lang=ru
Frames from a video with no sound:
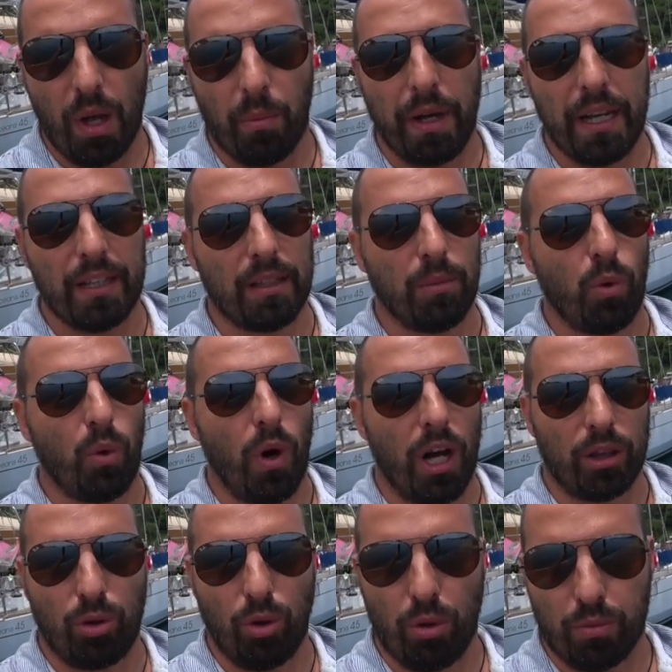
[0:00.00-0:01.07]
Поэтому
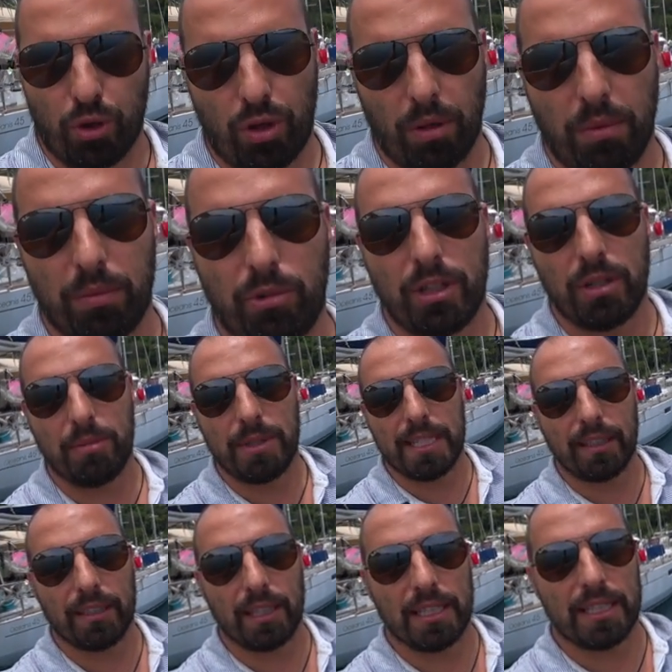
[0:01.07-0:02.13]
о том, что мы будем
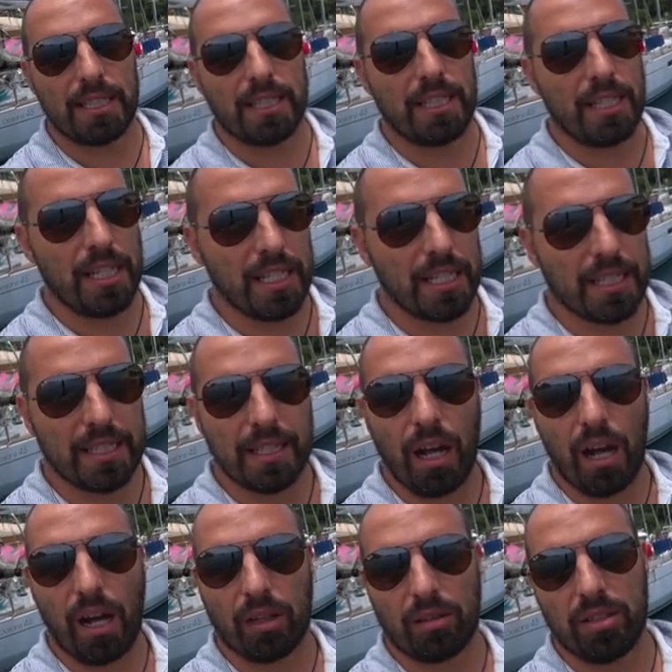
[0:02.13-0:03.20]
делать здесь,
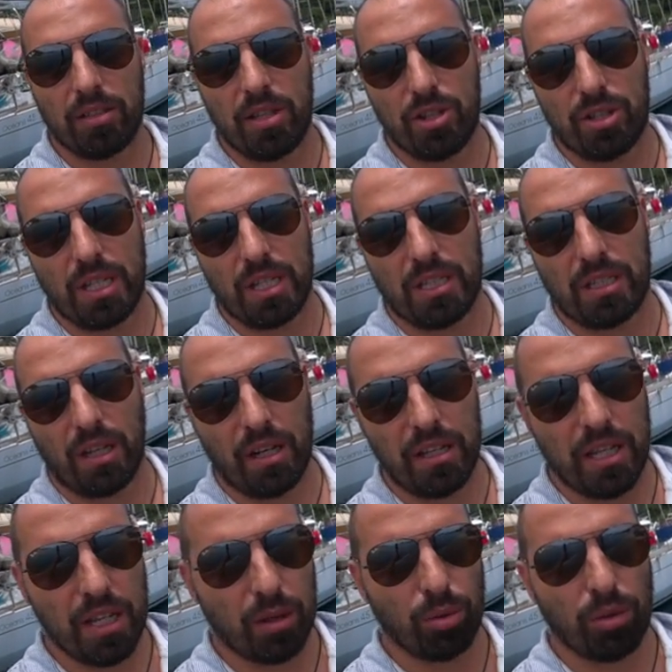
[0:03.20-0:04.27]
на атлантической
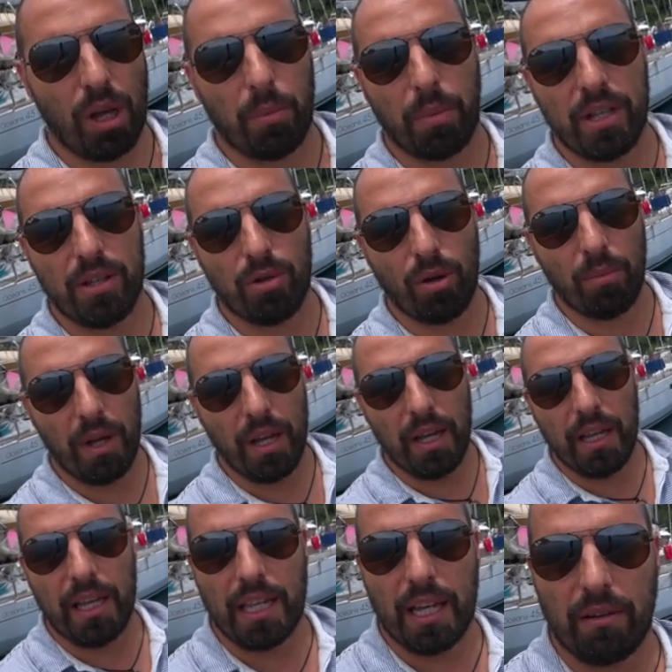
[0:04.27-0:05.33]
стороне, куда пойдем,
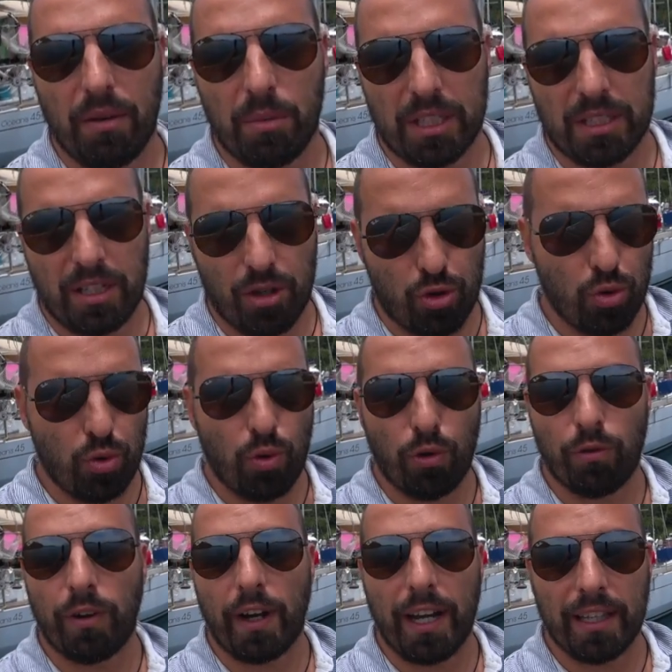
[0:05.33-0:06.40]
я вам расскажу
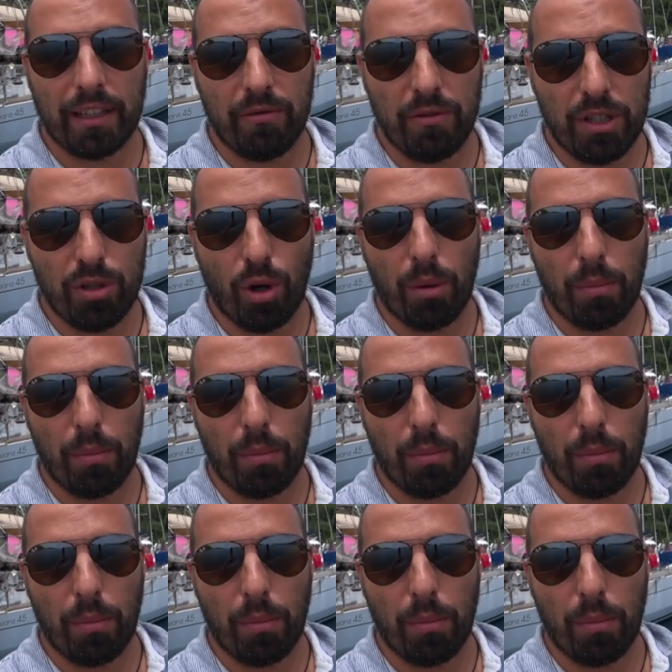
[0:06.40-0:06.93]
в этом видео.